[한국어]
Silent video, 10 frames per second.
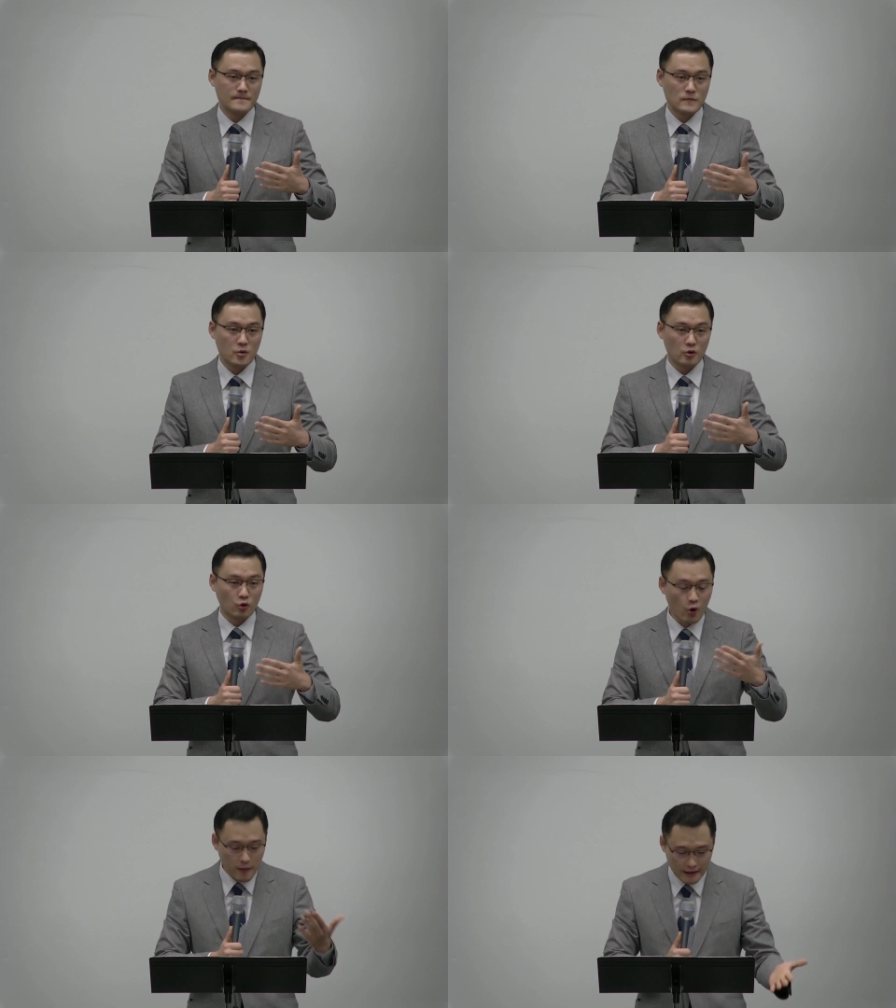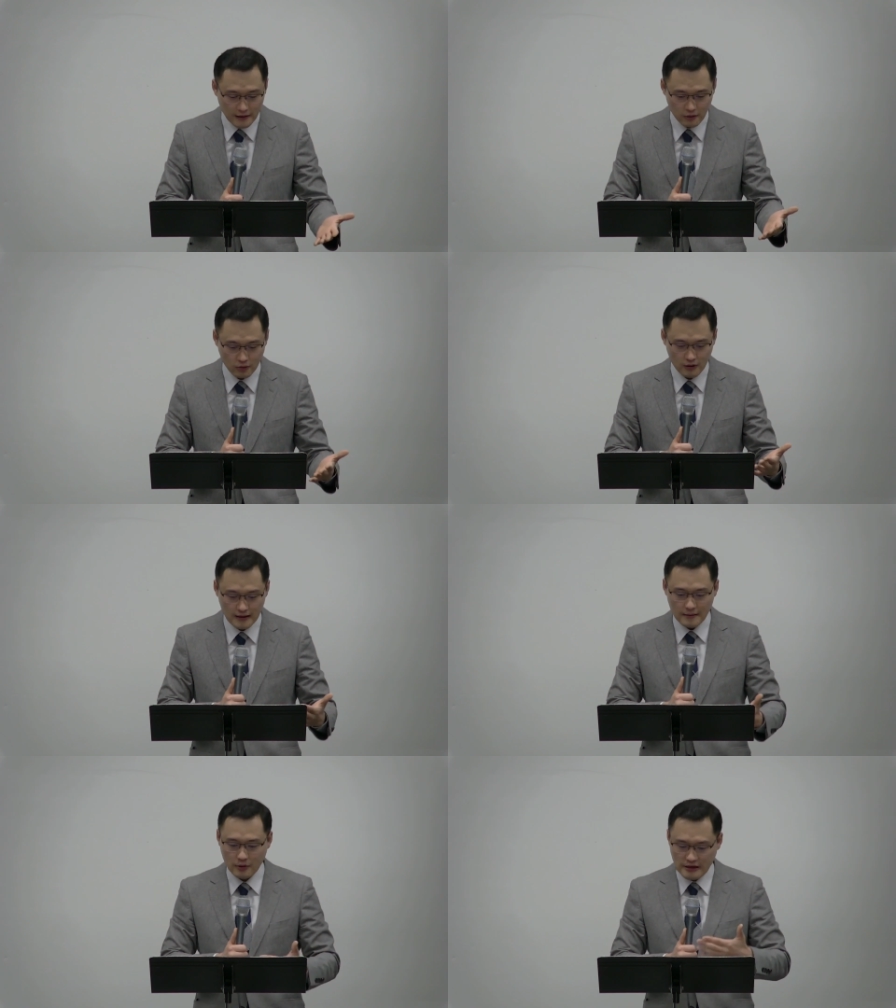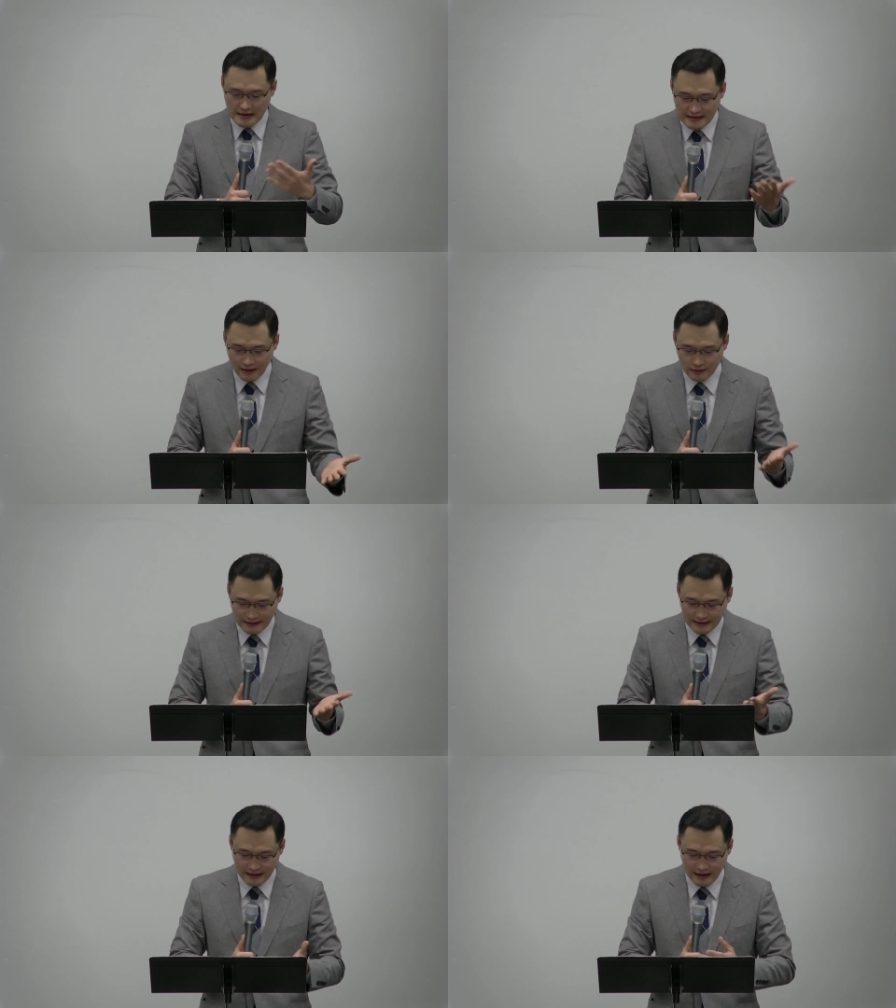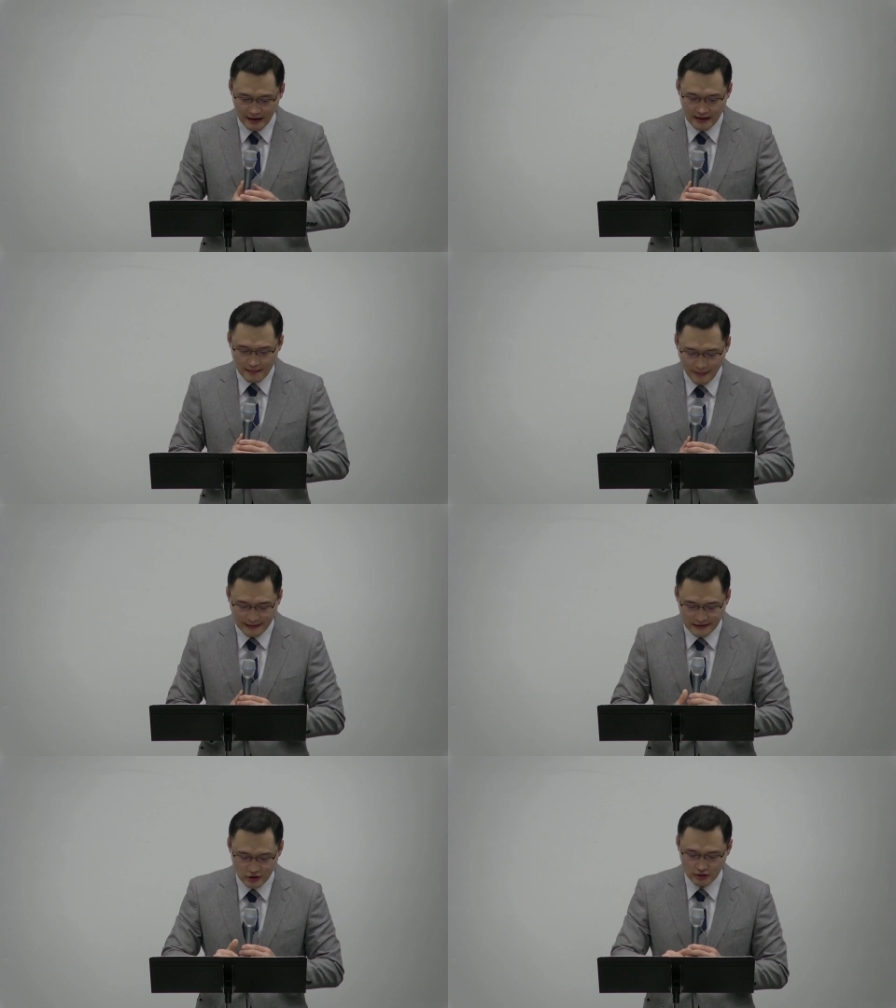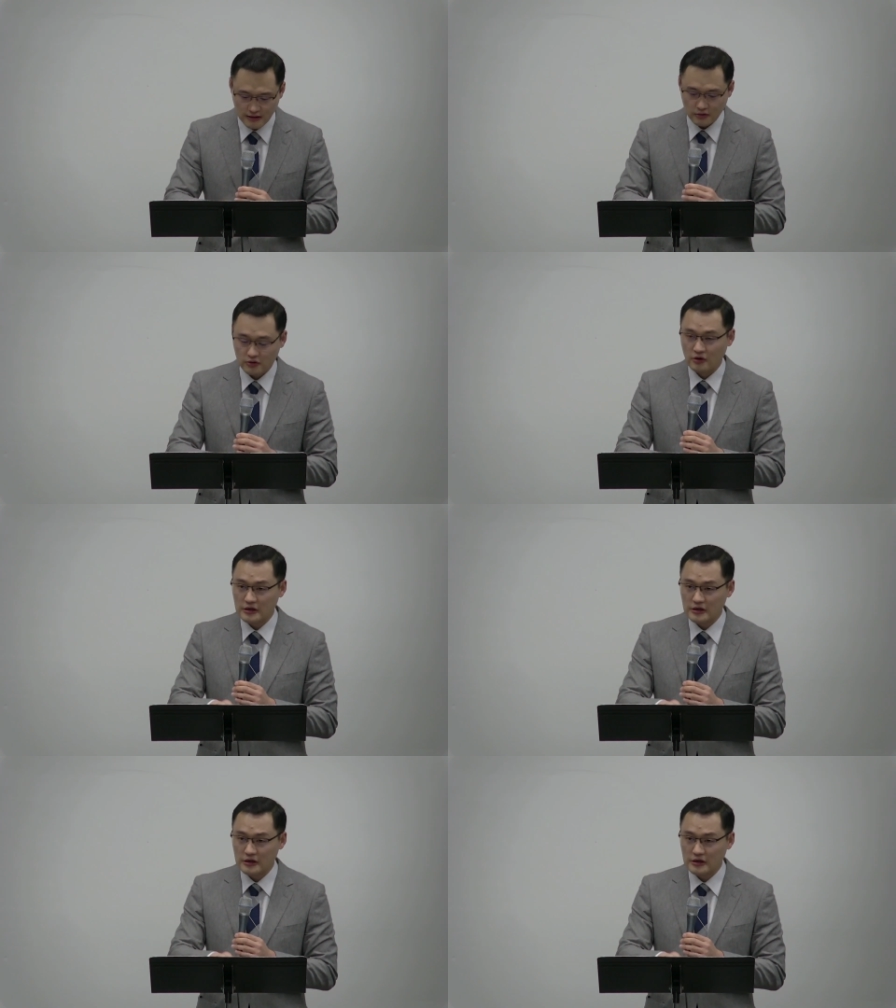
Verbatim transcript: 뭐 돌밭길로, 뭐 길가로 딱딱하게 만드셨다는 거죠.